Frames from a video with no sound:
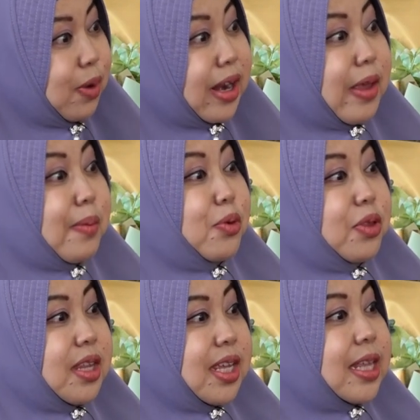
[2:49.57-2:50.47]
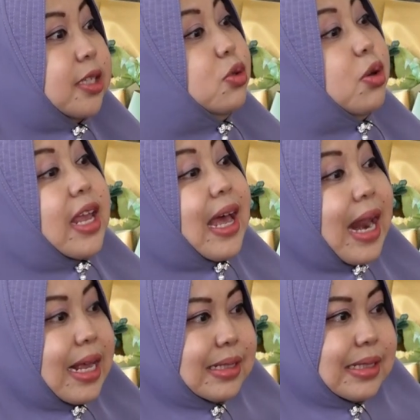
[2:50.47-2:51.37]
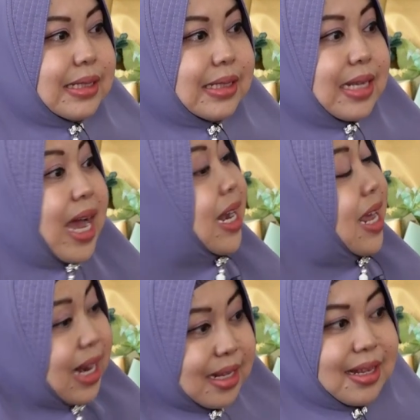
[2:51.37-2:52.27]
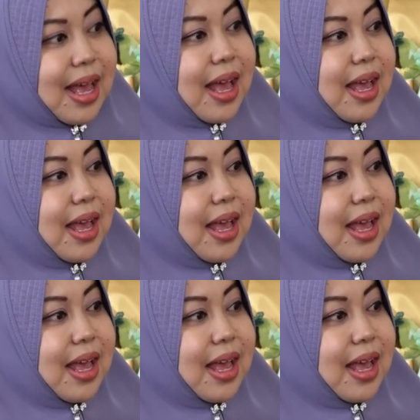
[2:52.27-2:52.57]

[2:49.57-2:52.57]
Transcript: warnanya putih, teksturnya keras, nggak okay. ada rasa.